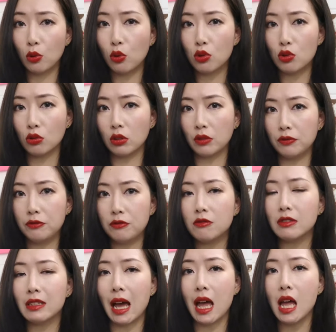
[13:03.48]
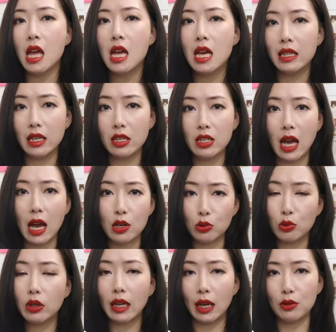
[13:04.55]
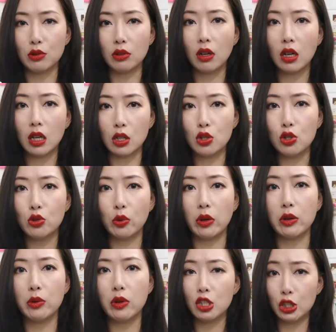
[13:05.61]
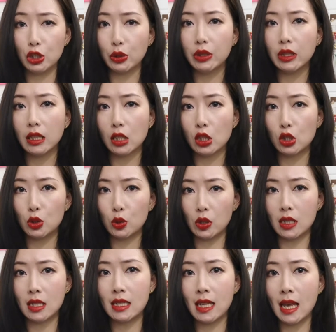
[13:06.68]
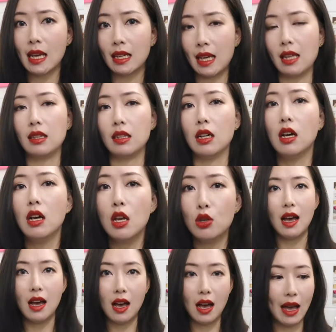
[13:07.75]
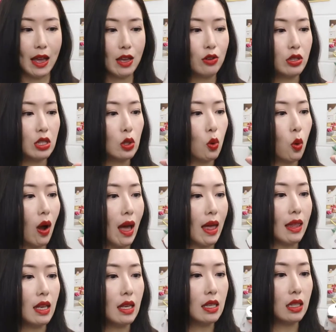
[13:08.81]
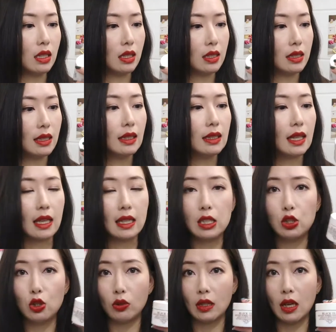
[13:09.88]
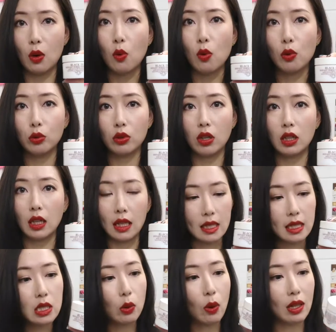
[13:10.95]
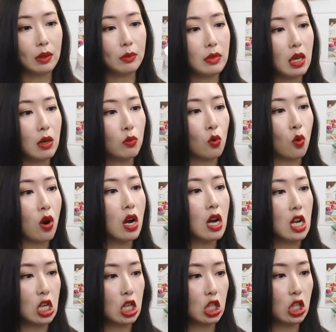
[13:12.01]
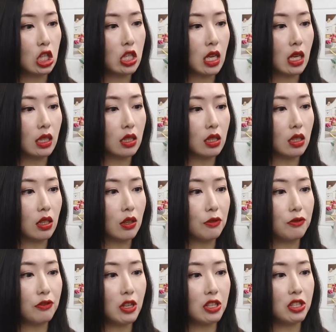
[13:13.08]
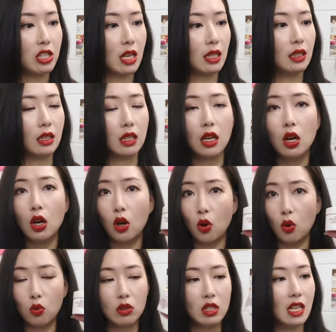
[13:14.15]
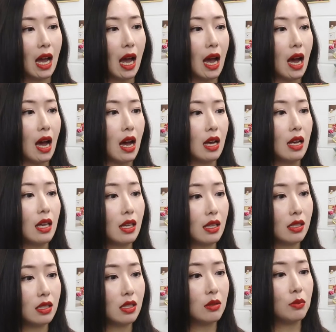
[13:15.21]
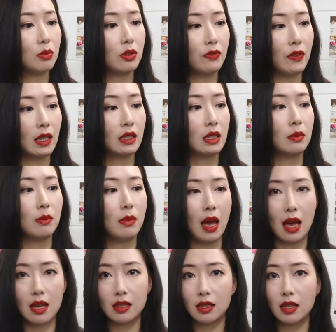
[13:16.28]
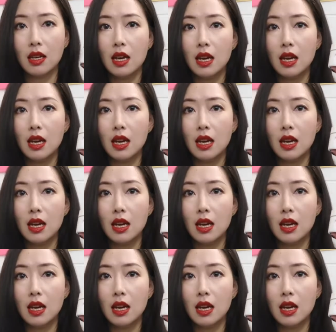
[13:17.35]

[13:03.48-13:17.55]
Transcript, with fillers: 过重的负担，但是还是会感觉到很水润，是有一点点存在感的，嗯，还有一款。嗯，今年一九年我用到的很喜欢的面膜是这个 Fresh 家的红茶 Instant Perfecting Mask，